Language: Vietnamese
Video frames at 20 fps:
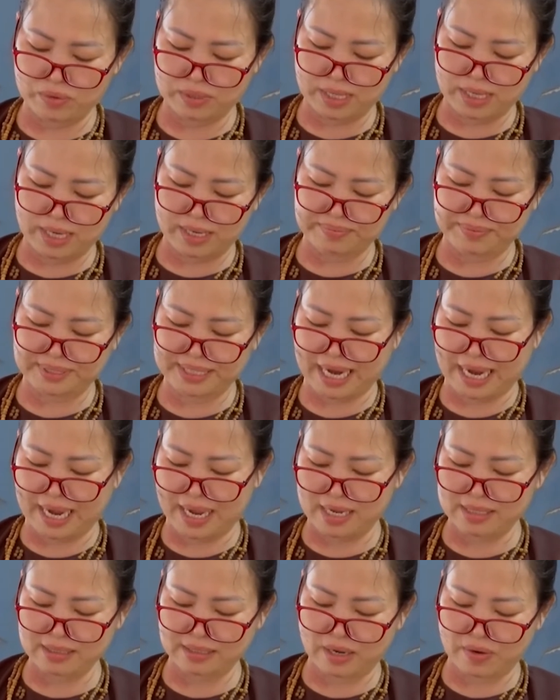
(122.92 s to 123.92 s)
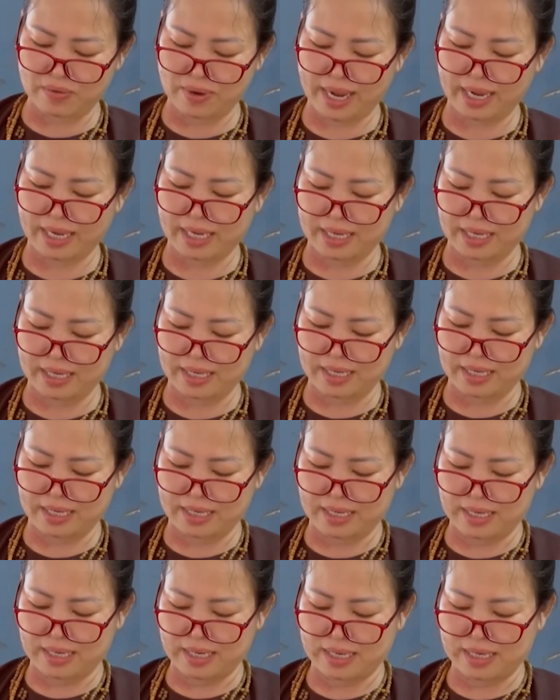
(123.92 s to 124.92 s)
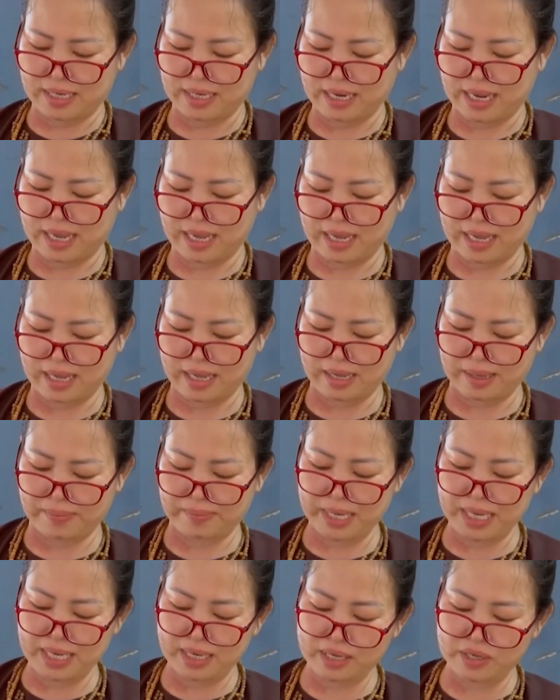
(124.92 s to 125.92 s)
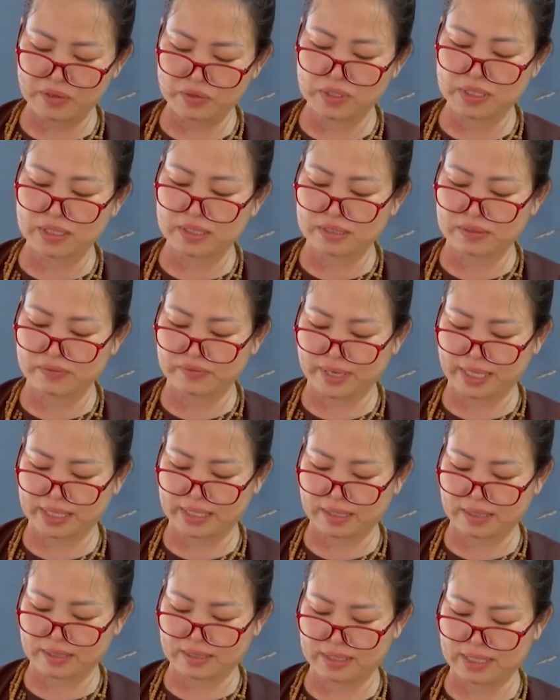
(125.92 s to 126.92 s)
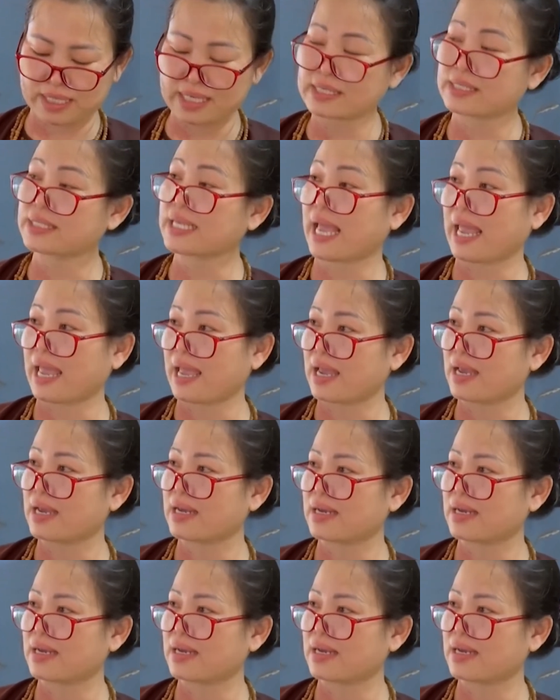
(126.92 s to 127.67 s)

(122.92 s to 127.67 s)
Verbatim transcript: cái lớp trẻ sau này là biết yêu thương và chia sẻ.